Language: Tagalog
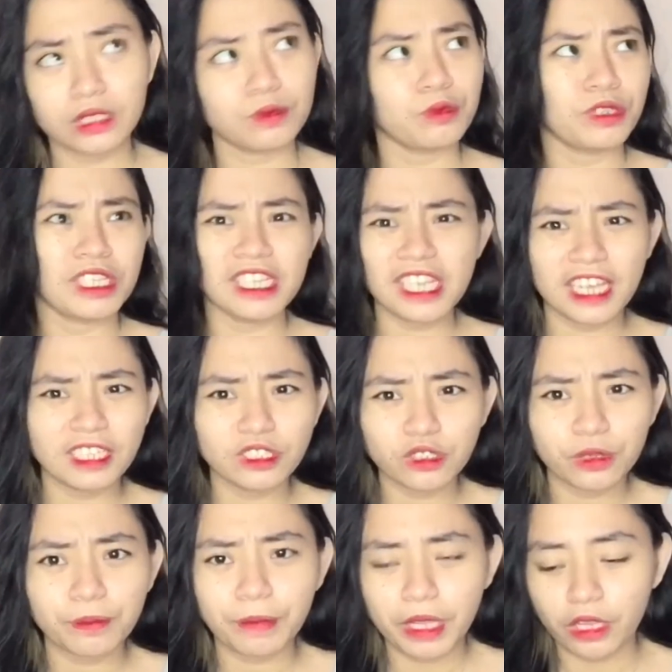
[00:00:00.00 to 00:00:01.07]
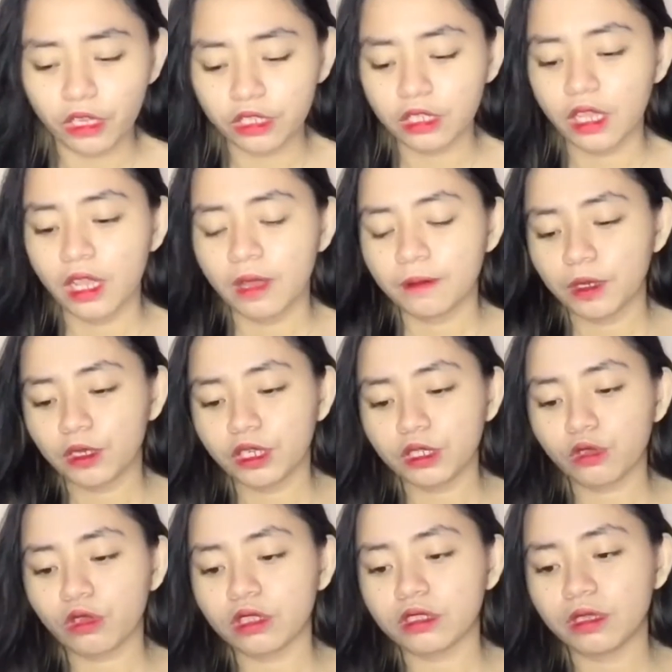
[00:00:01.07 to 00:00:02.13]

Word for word: Exfoliation ba yon Pero ito